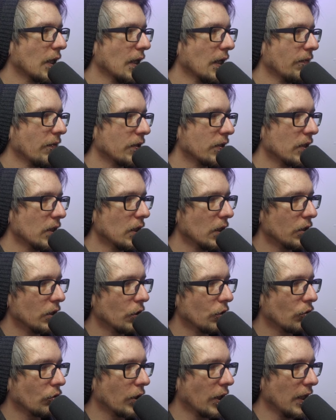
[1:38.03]
dann haben wir sie hier,
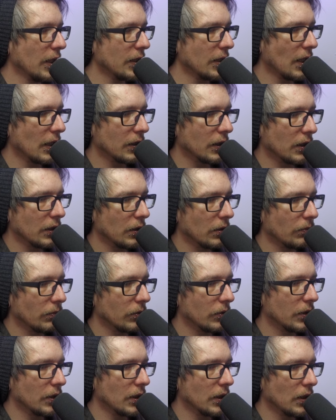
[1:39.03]
die ist okay. Die hat halt
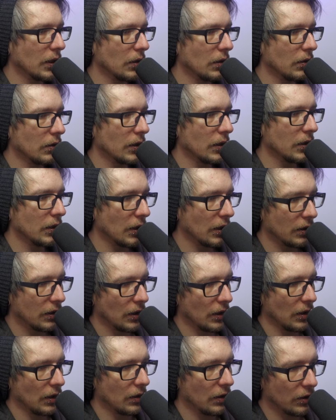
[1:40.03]
die, äh, die, der,
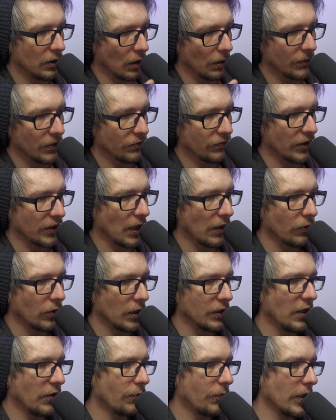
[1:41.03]
der, ich glaube, das war da, wo
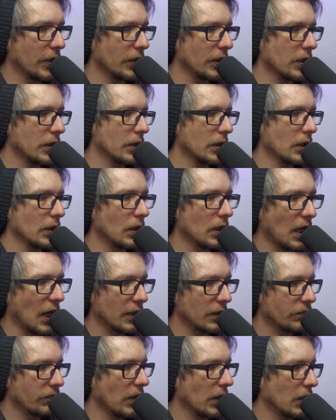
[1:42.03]
der Deathbreak nicht
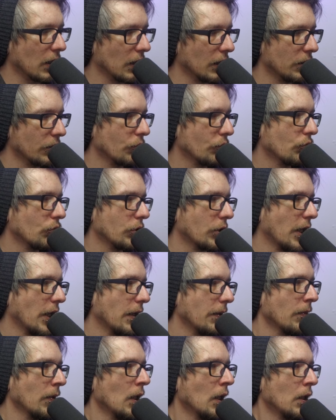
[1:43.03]
geglanzt werden kann. Das ist
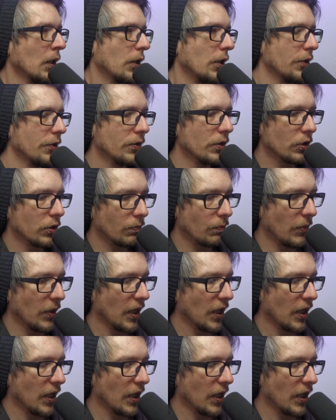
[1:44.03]
okay. Ist nicht